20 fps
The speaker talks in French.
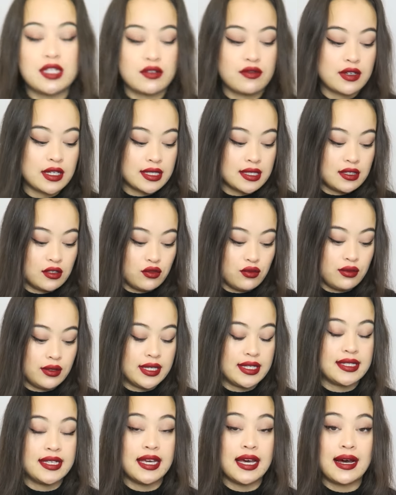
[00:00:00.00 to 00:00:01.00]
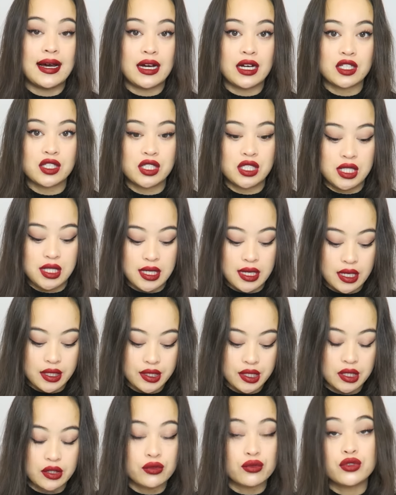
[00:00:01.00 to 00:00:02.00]
ça se voit que c'est doux et c'est archi
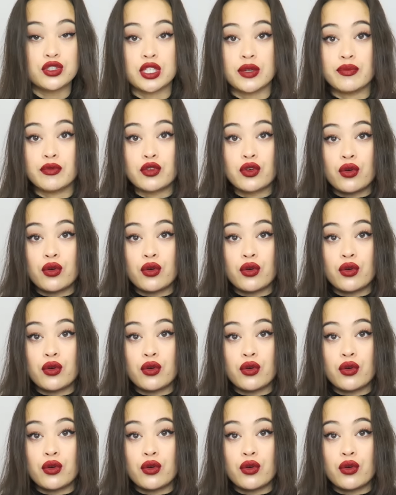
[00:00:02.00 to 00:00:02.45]
archi doux j'aime